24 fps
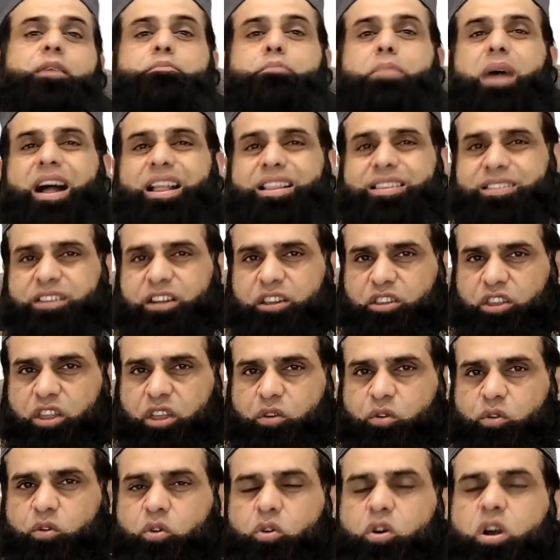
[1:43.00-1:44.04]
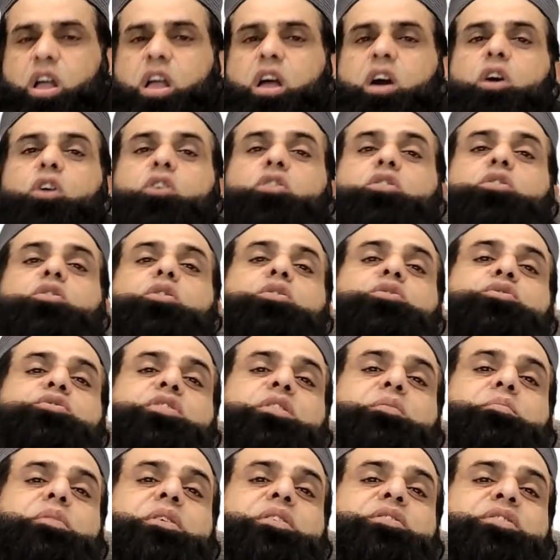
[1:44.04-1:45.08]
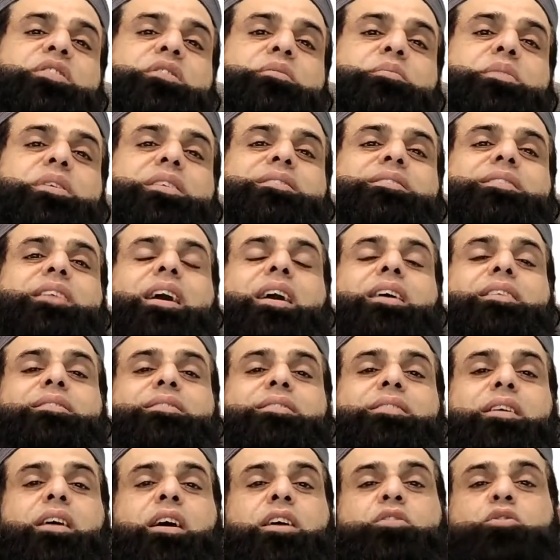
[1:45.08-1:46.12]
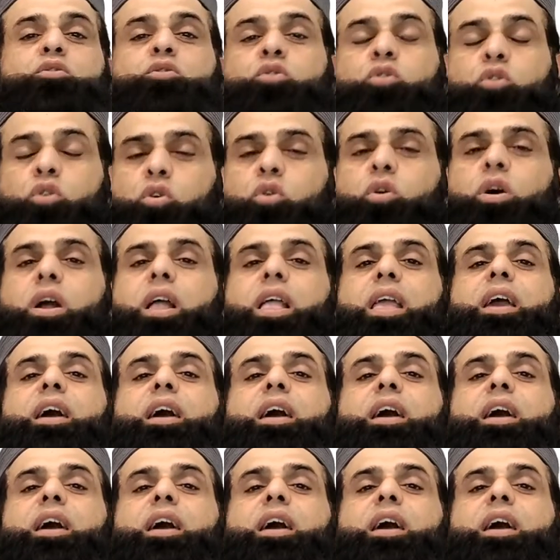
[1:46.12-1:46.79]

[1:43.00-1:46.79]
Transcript: बाल झड़ते हों और कॉन्स्टिपेशन भी साथ साथ हो